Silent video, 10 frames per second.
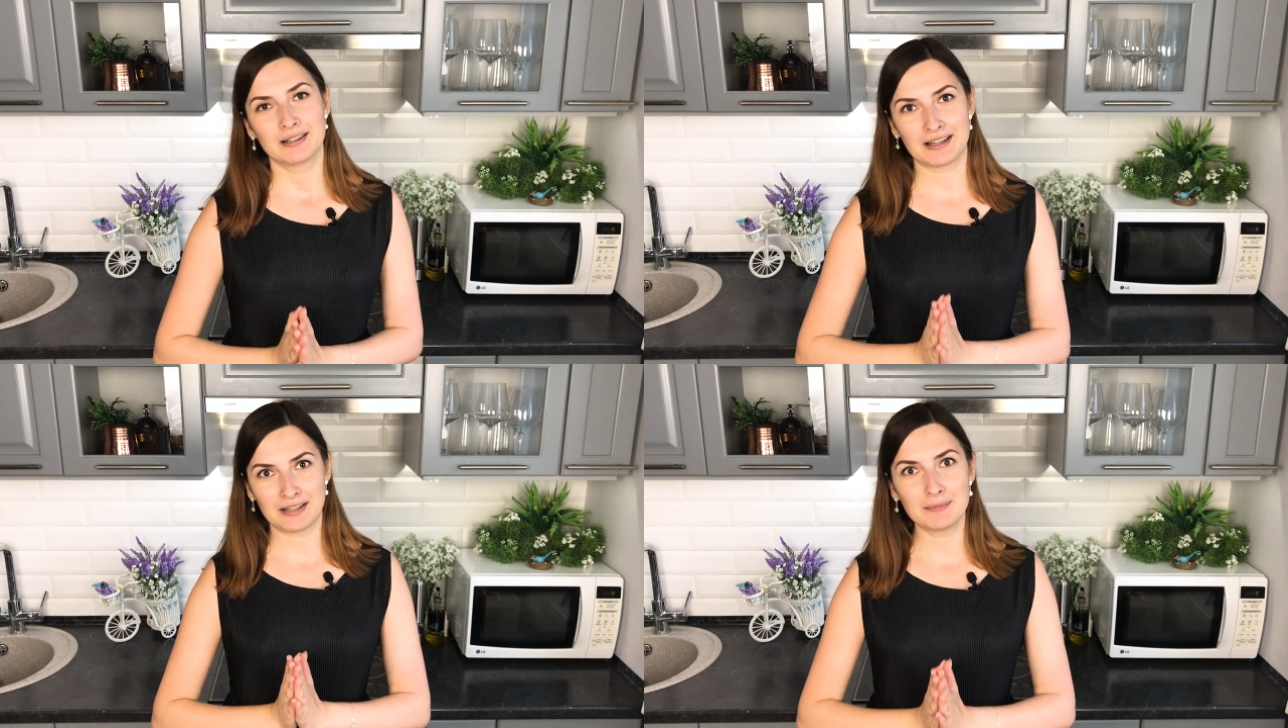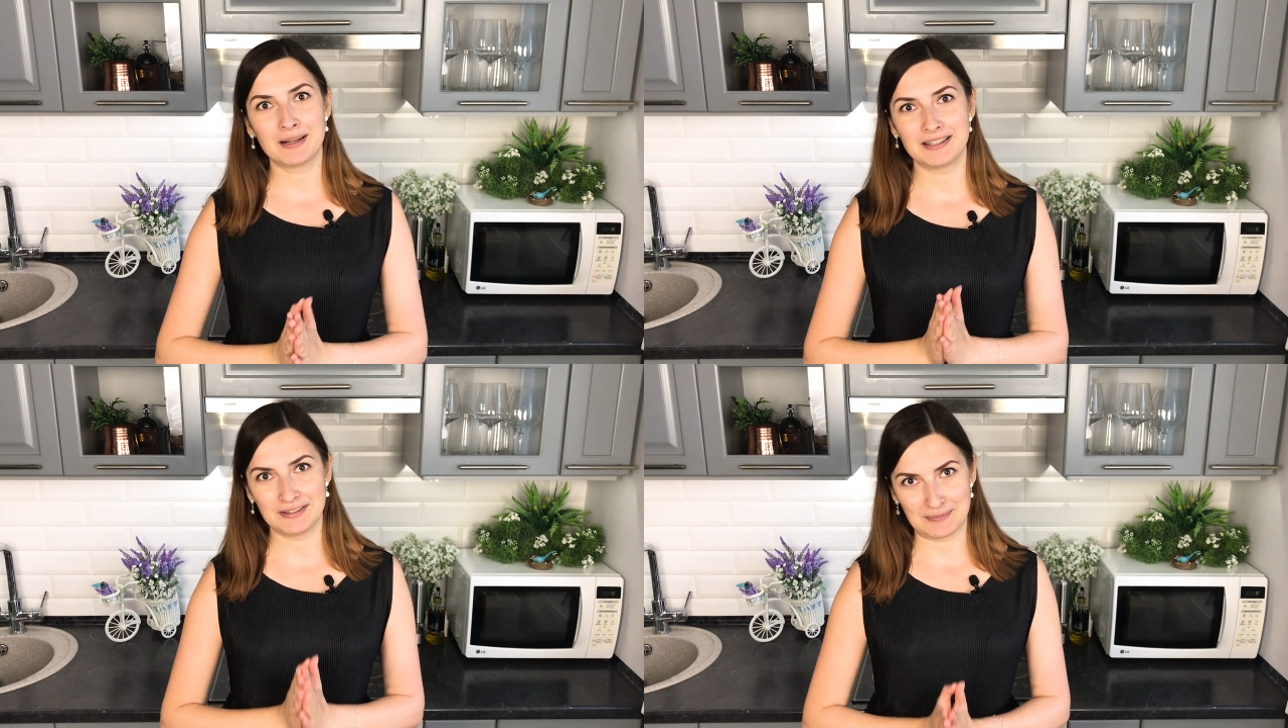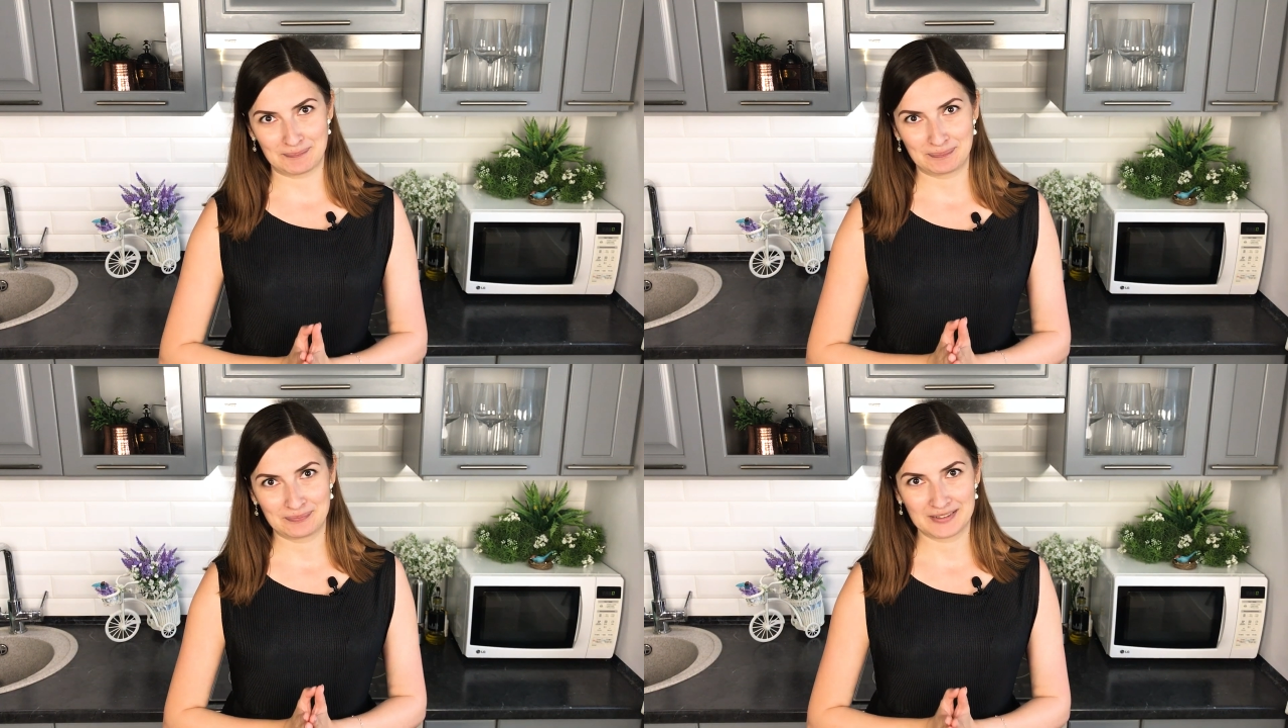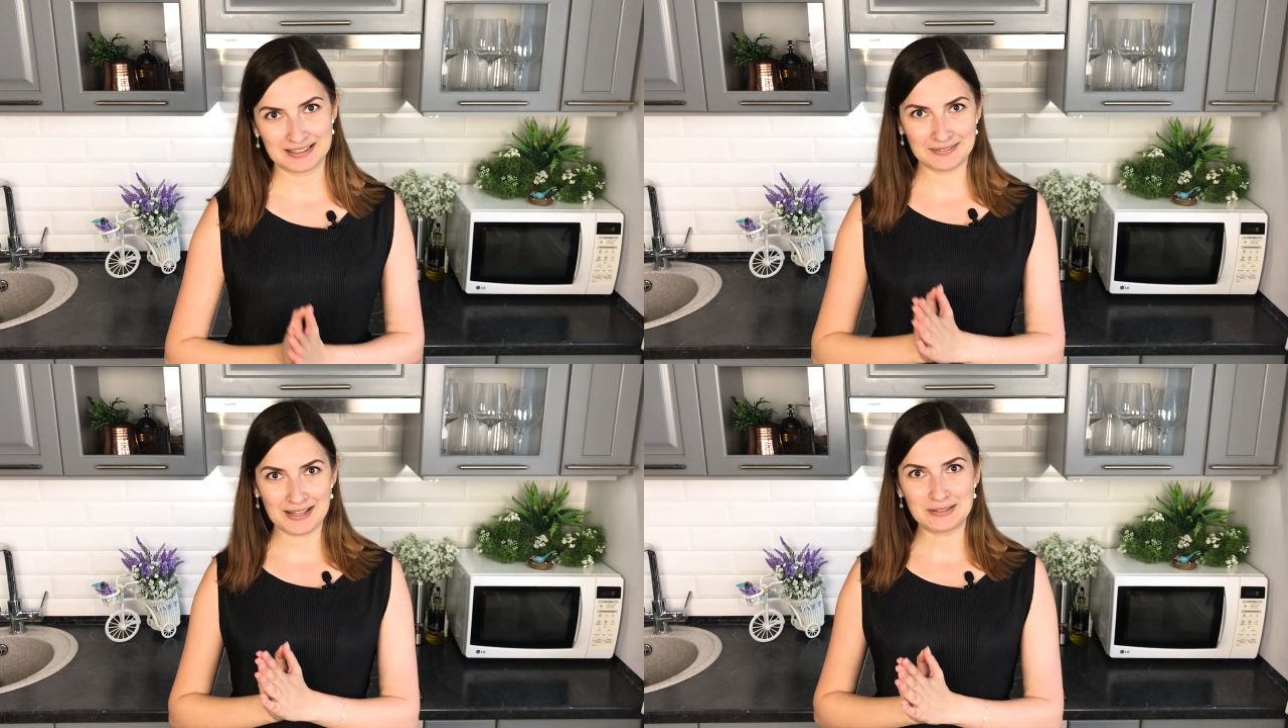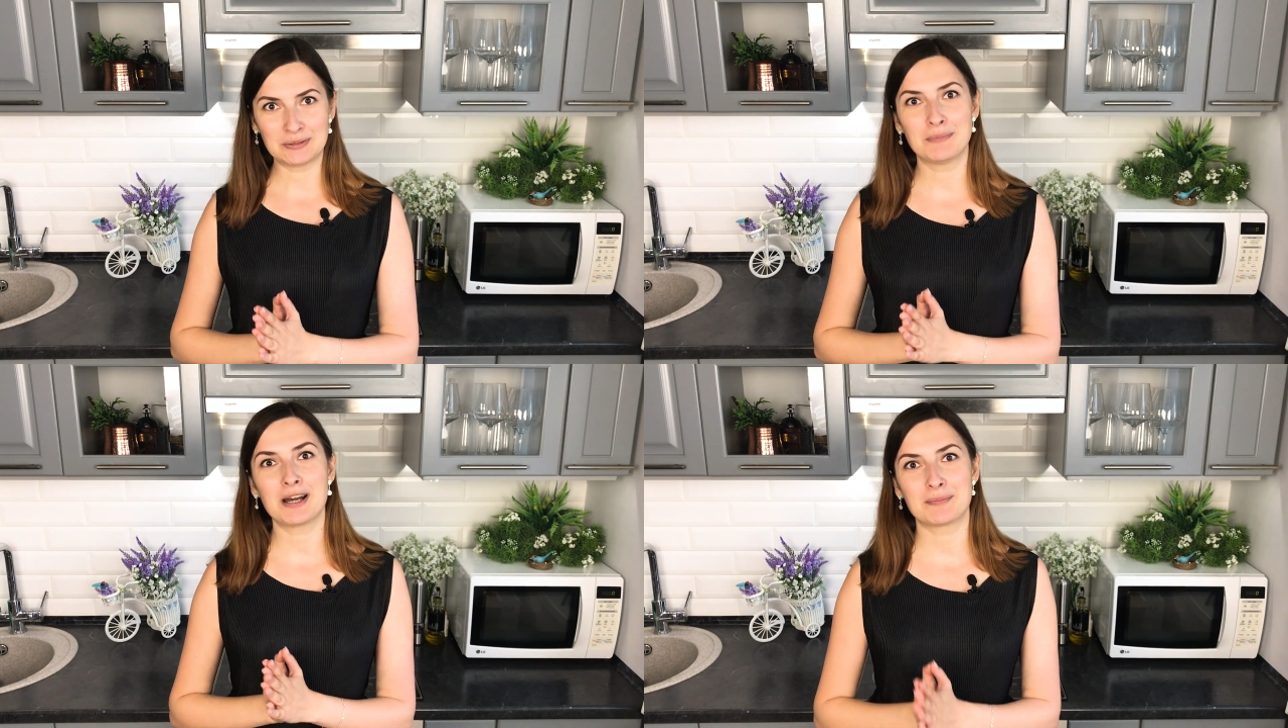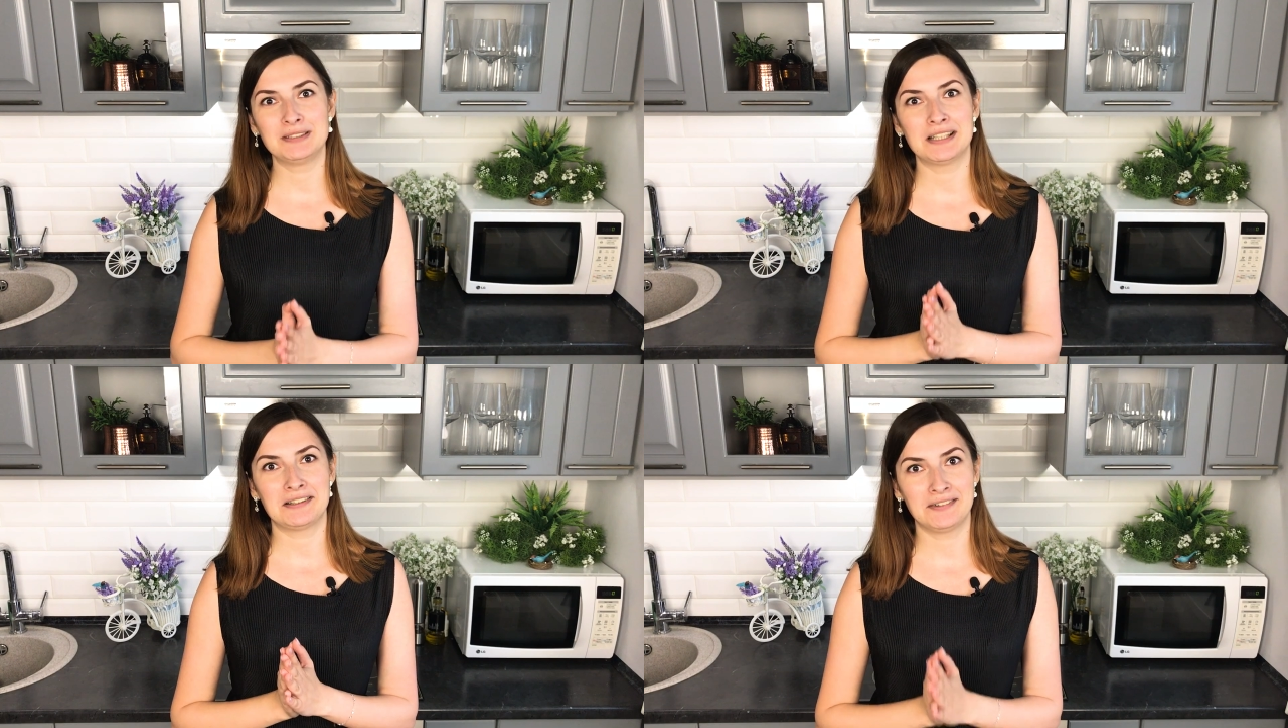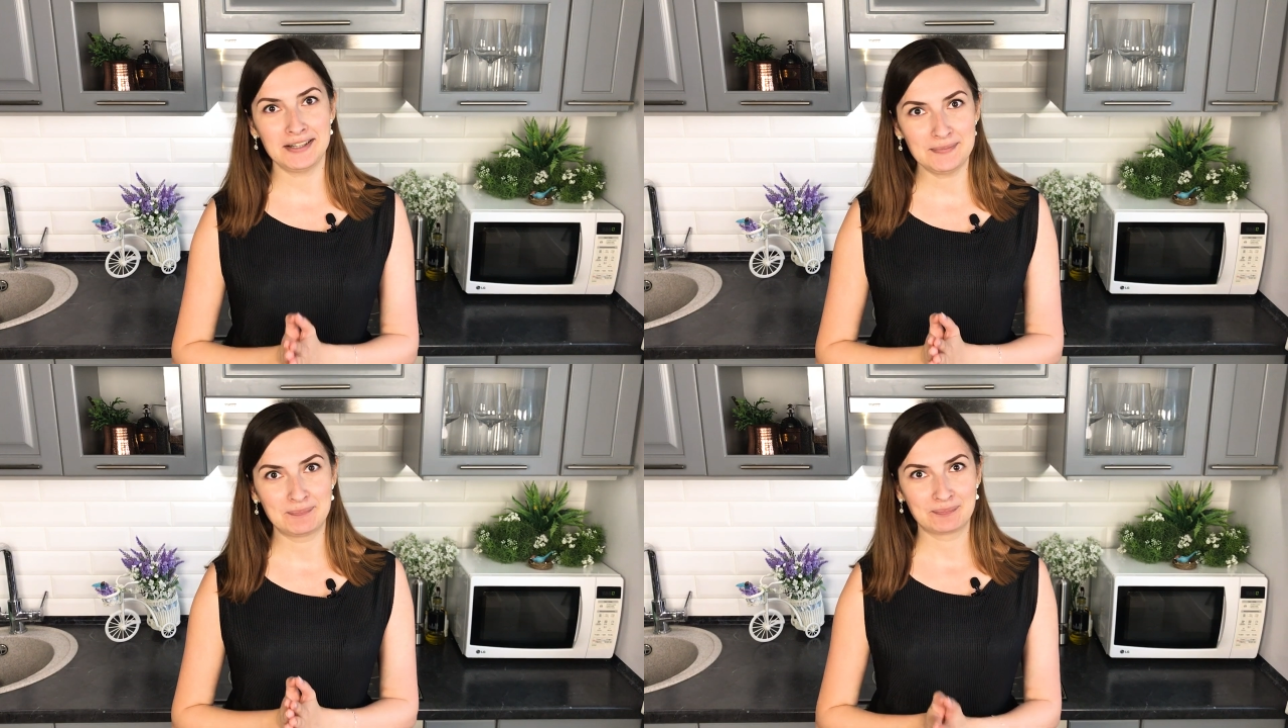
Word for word: Канал Марины. Называется он Marba DIY.